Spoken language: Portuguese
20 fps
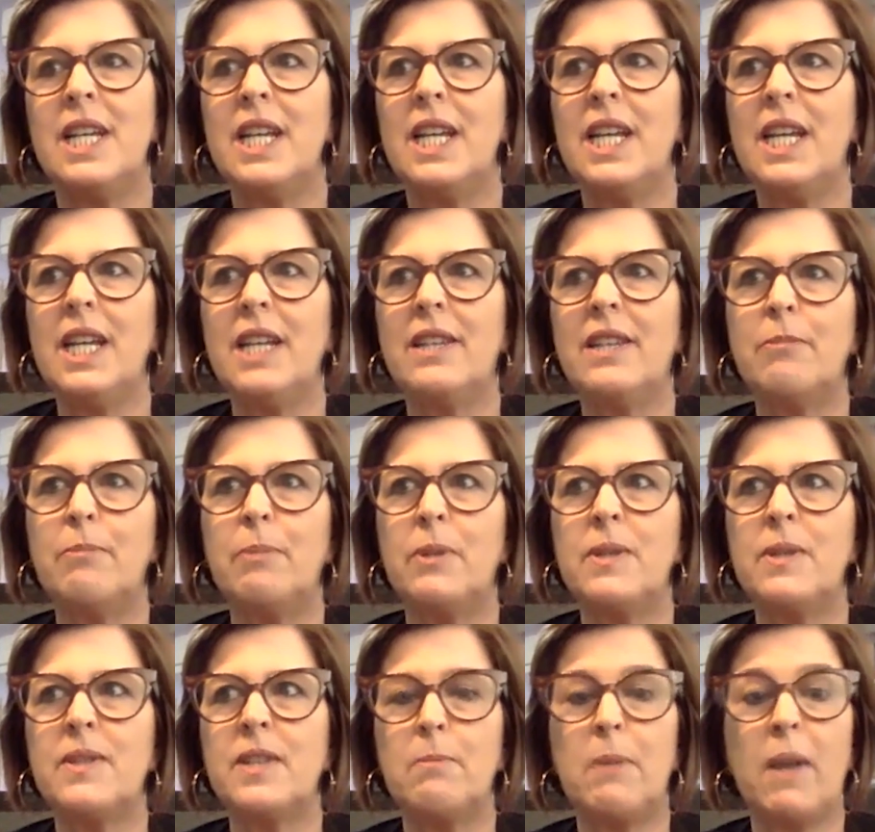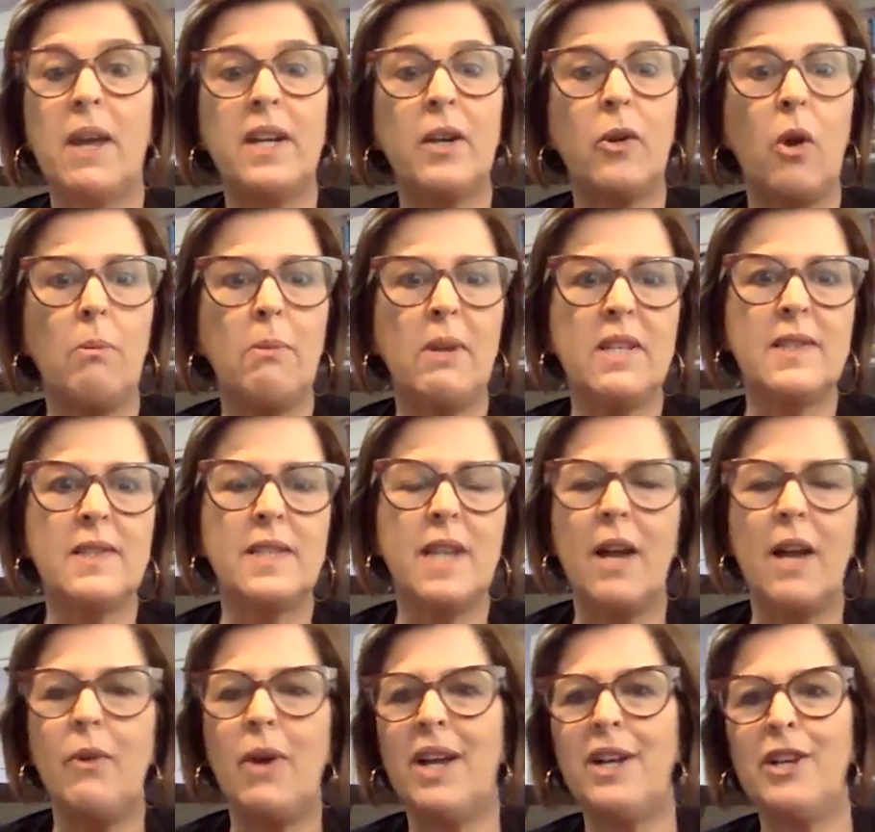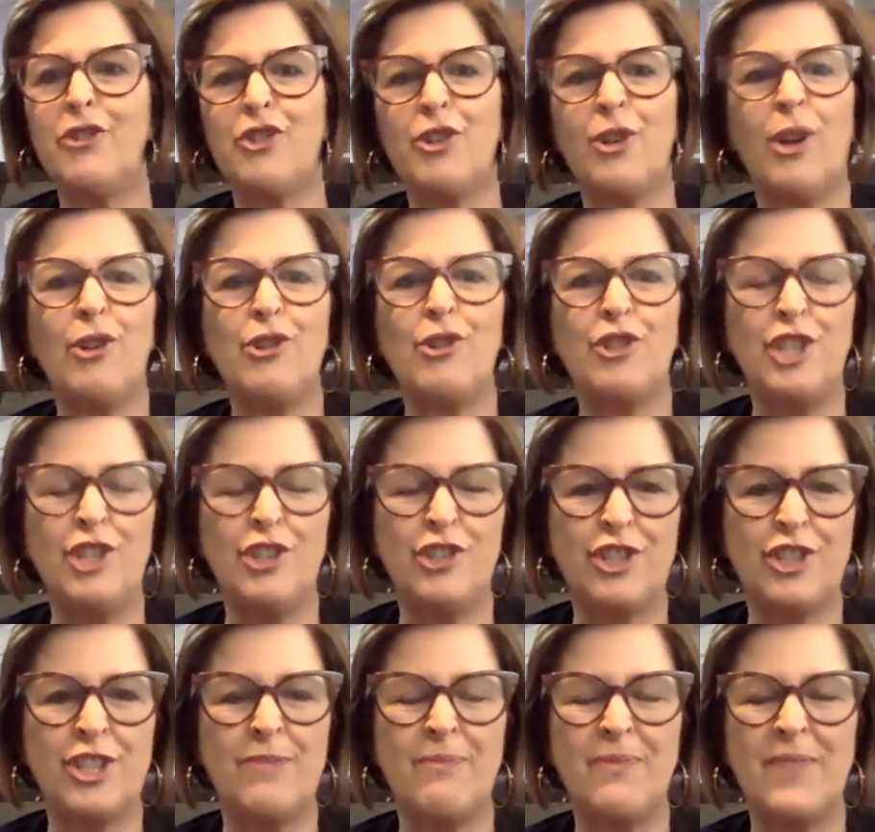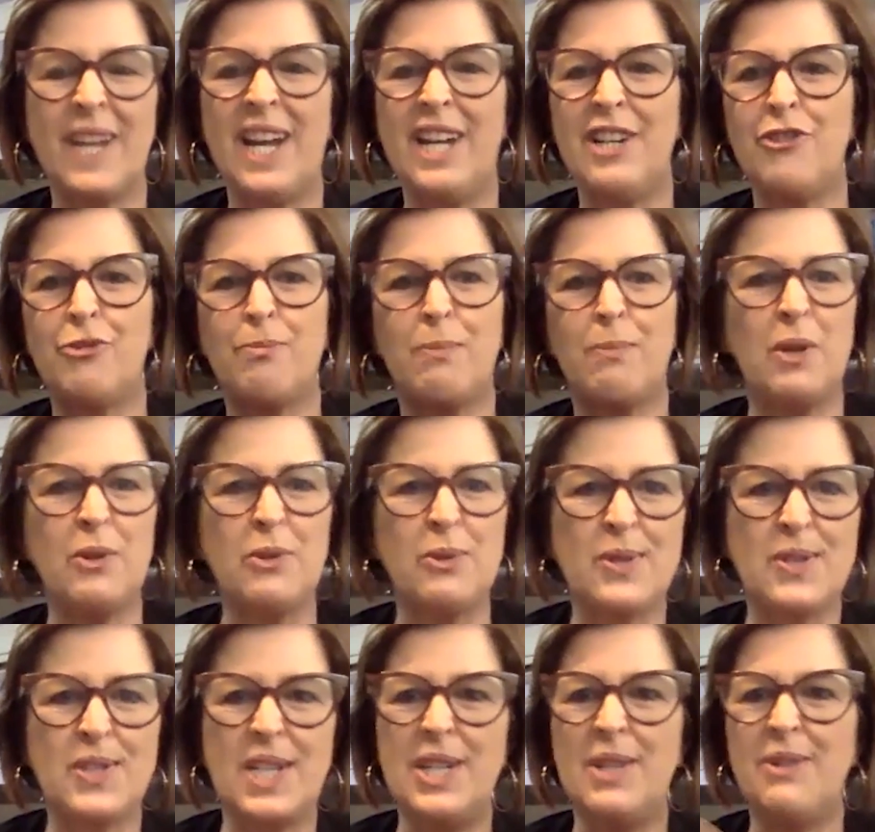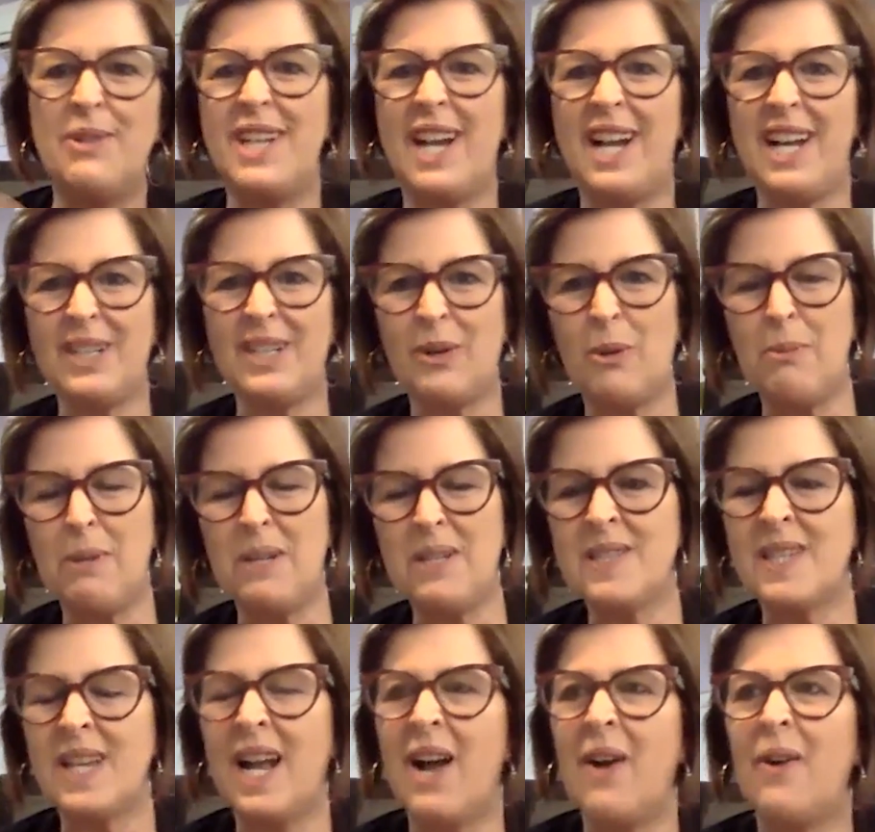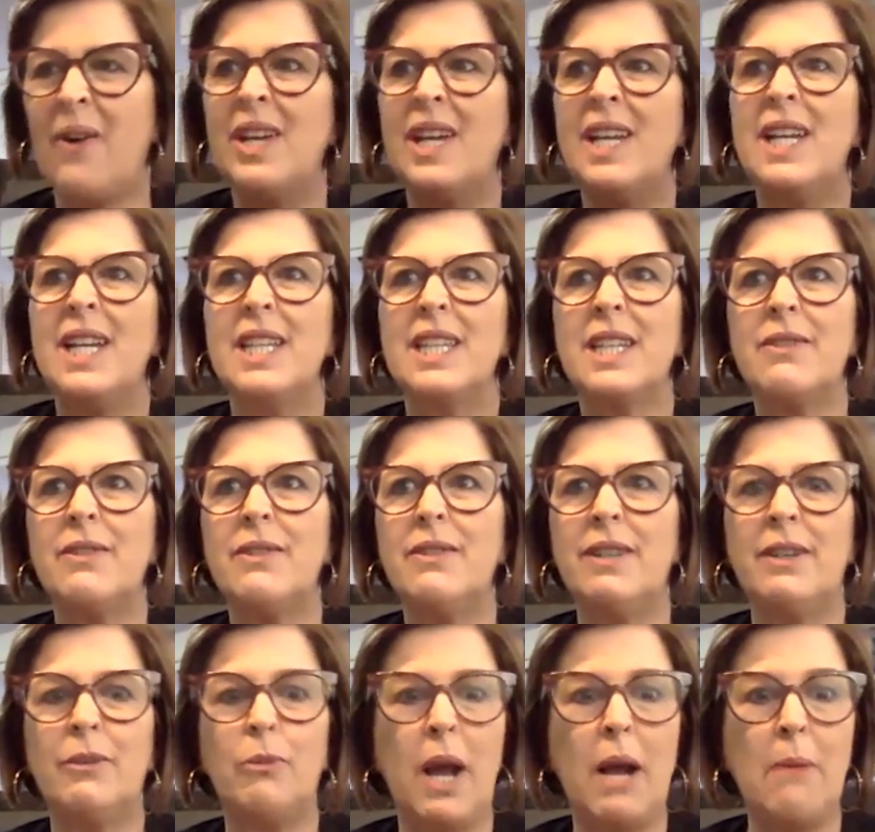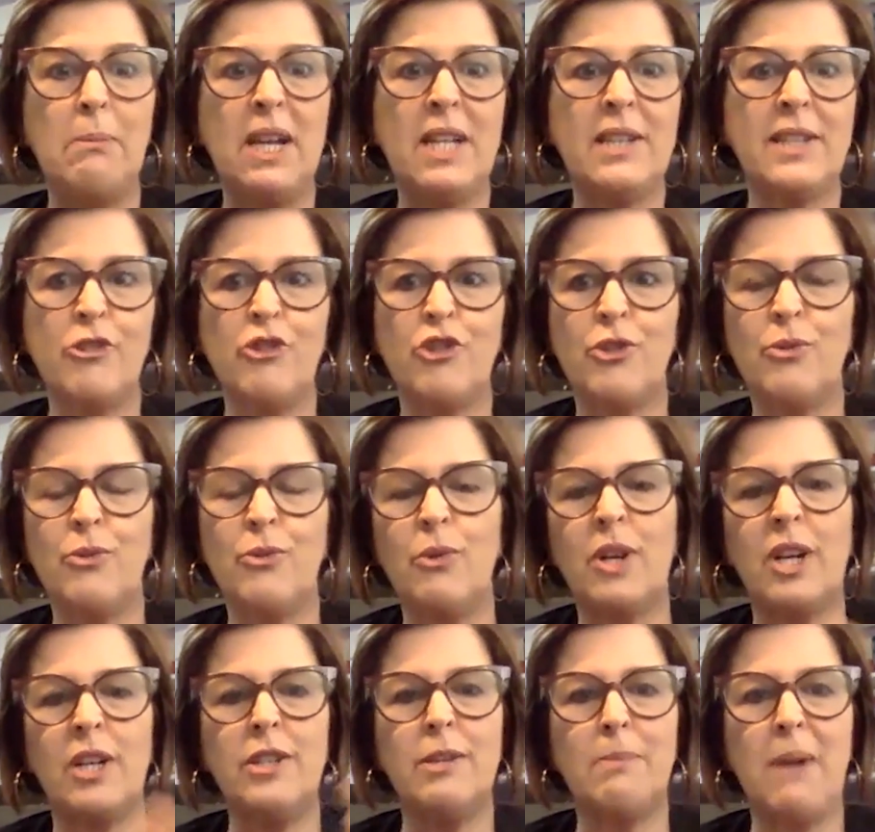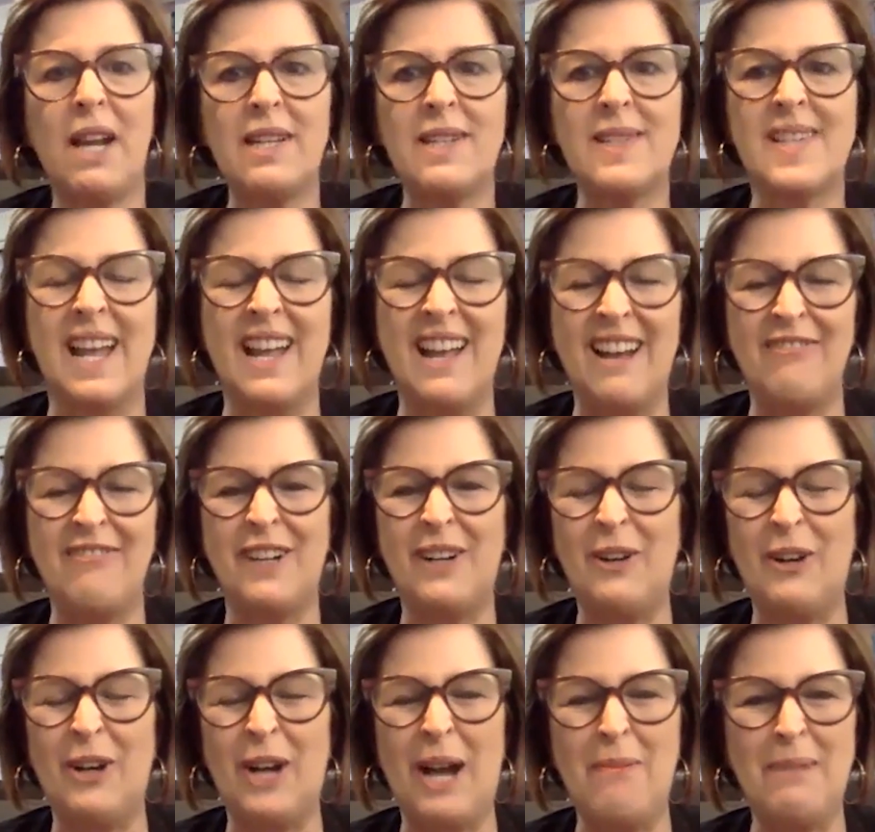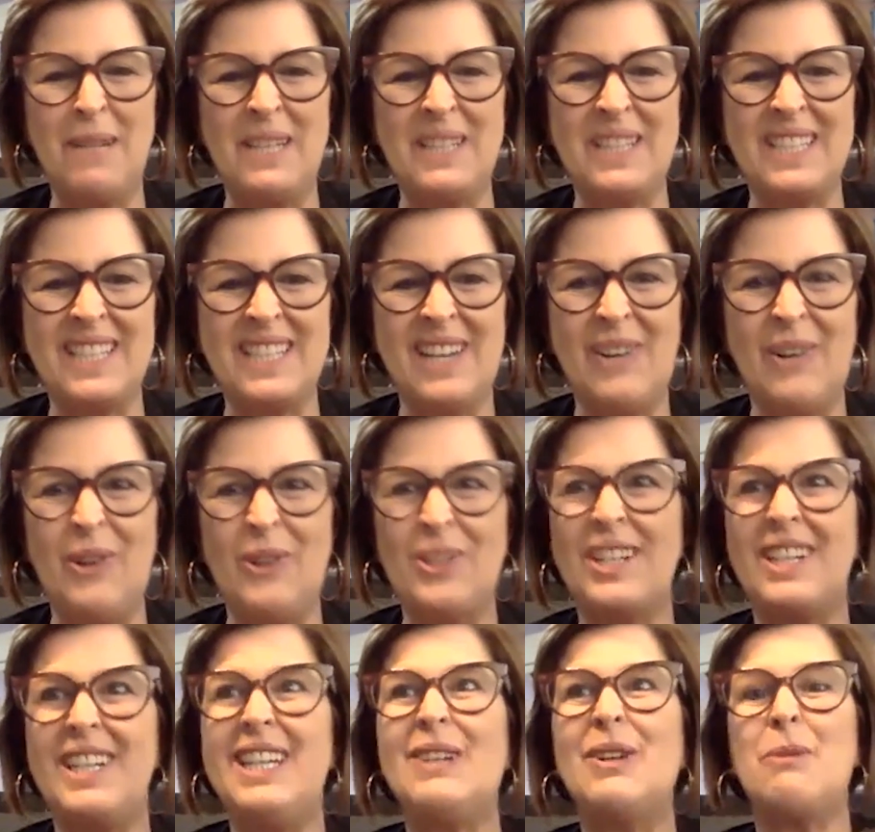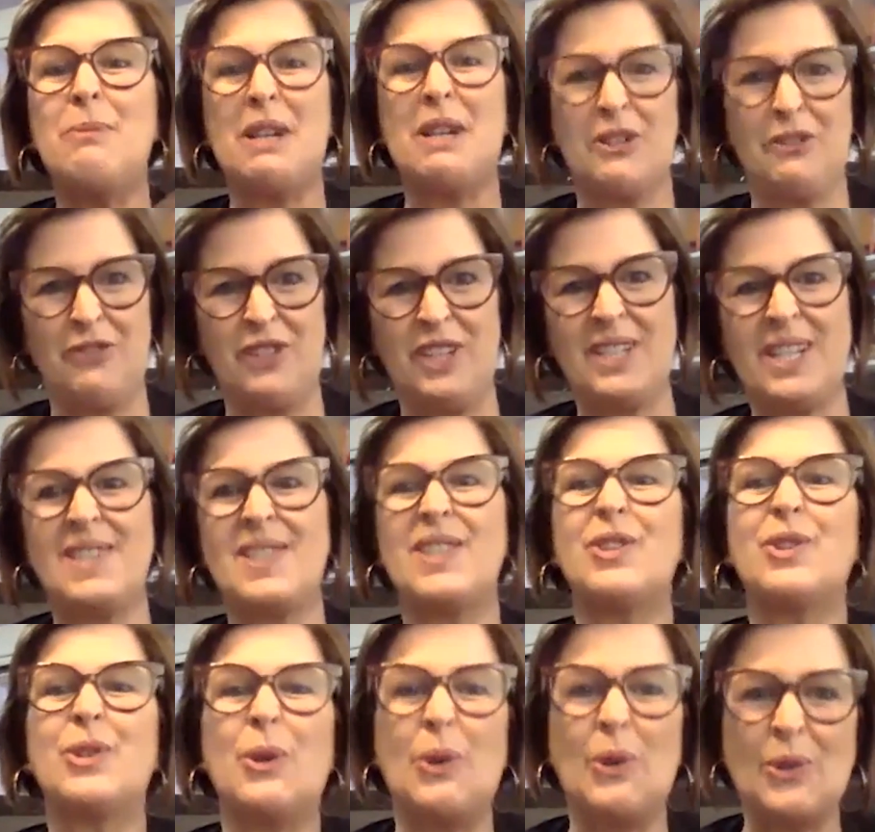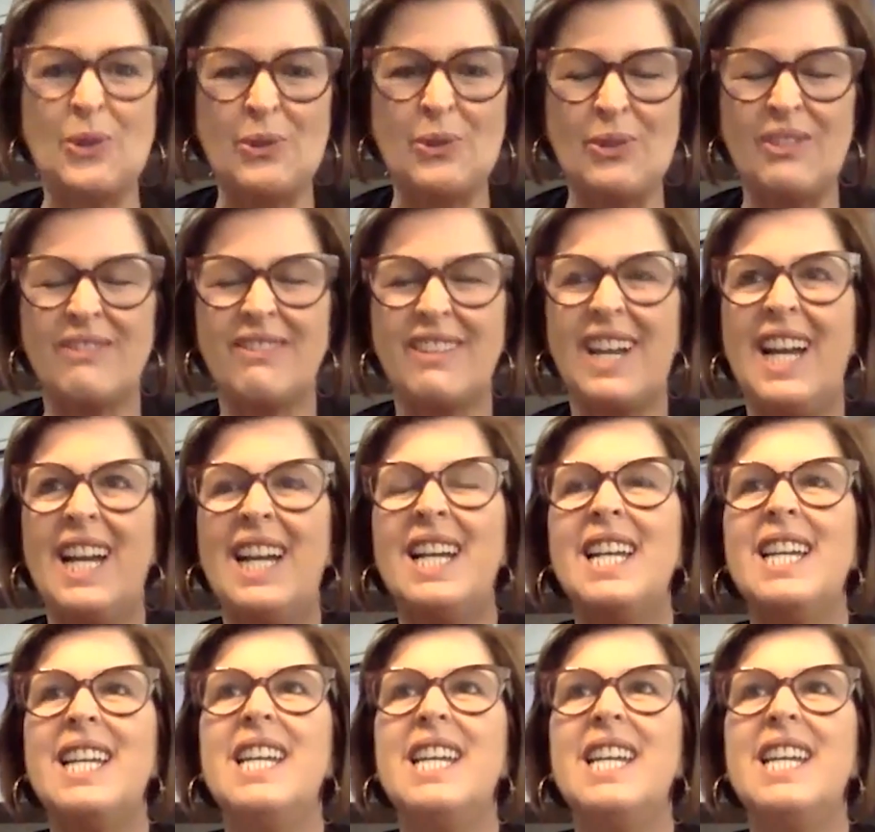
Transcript: entre, por exemplo, a área comercial, a área de logística, a área de produção e a área comercial. Então, a meta de um canibalizava a meta da outra. E como é que fica esse todo? Né?